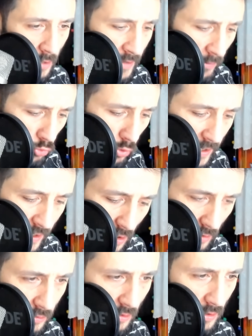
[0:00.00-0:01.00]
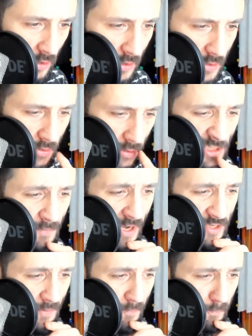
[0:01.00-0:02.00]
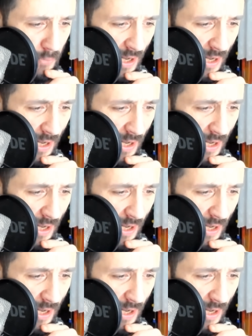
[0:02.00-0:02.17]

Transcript: Adam kuleyi aldı ya. Hacı bence